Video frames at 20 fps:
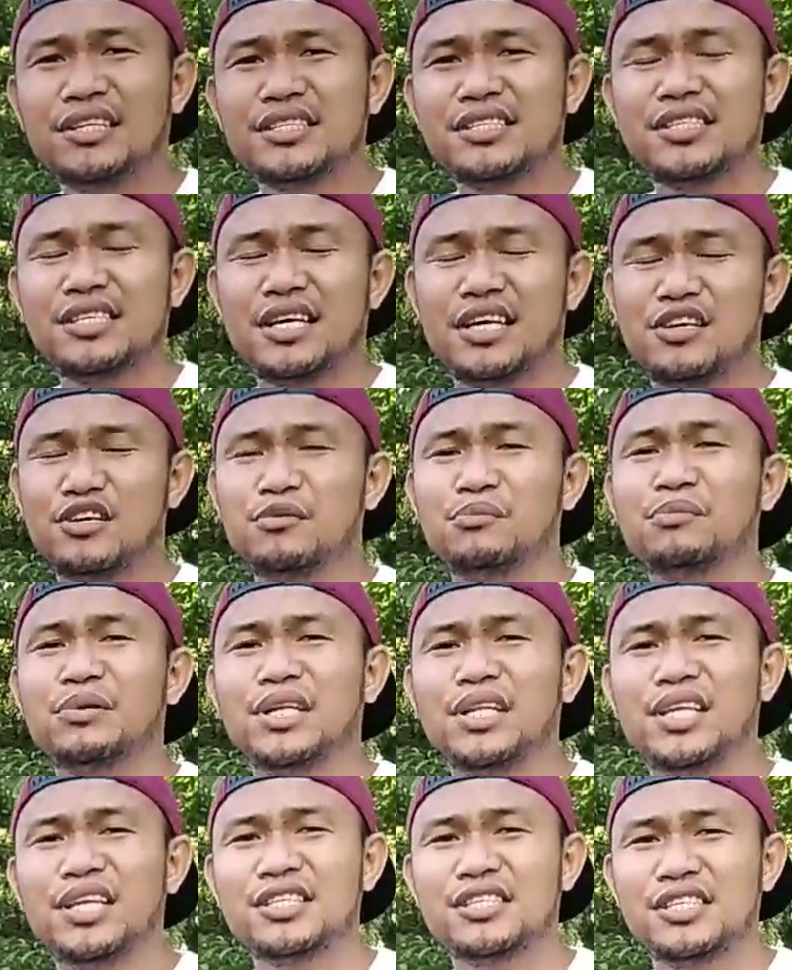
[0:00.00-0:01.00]
Kasi ngayon,
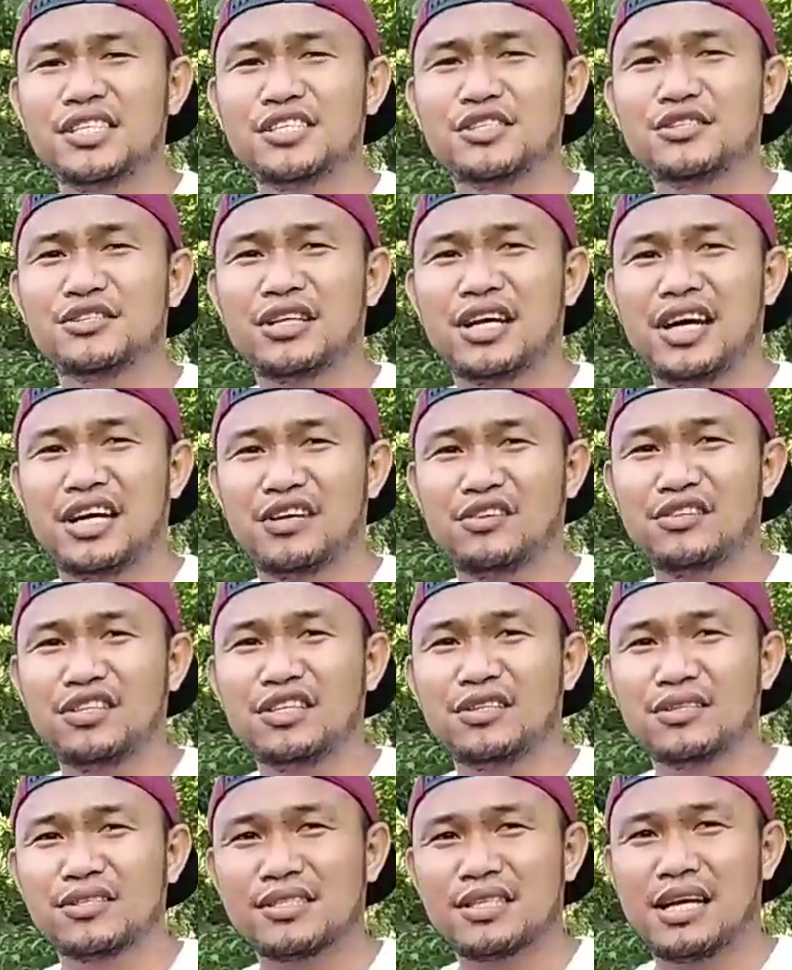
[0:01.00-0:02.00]
breeding season na ngayon
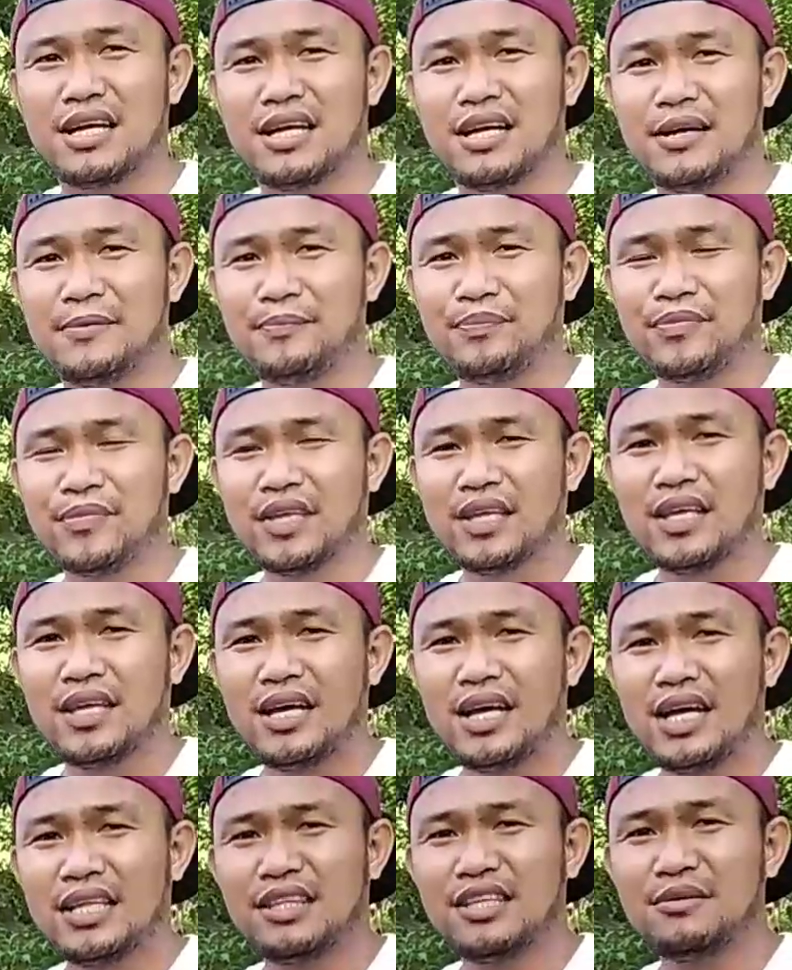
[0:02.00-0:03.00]
dito sa
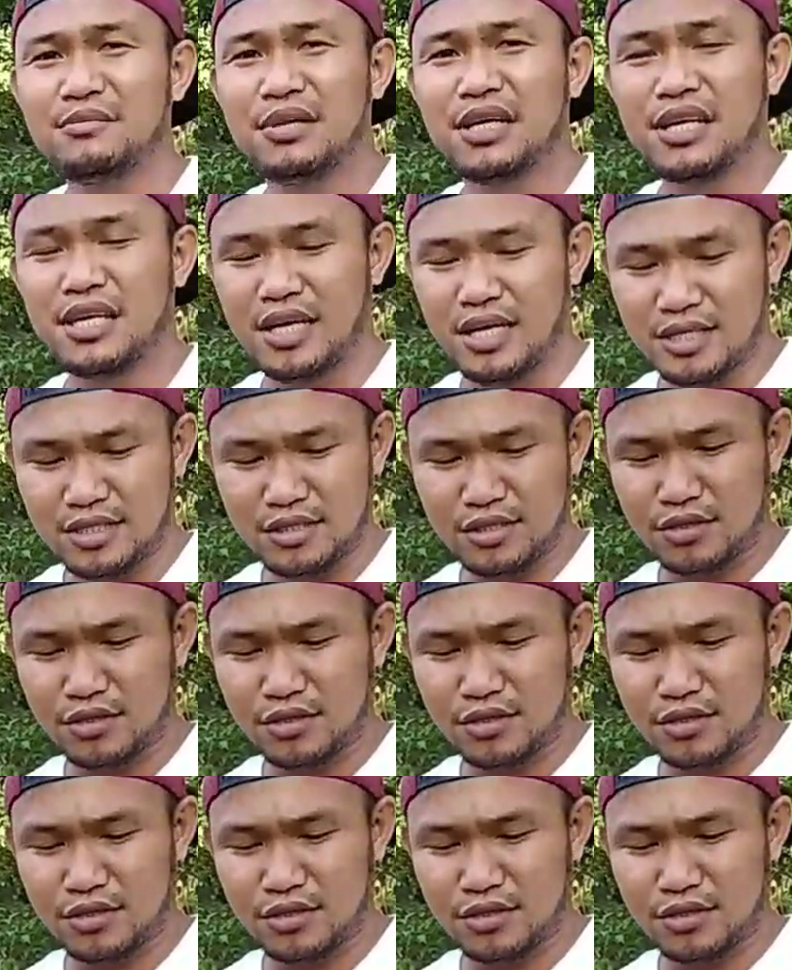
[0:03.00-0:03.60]
ating backyard.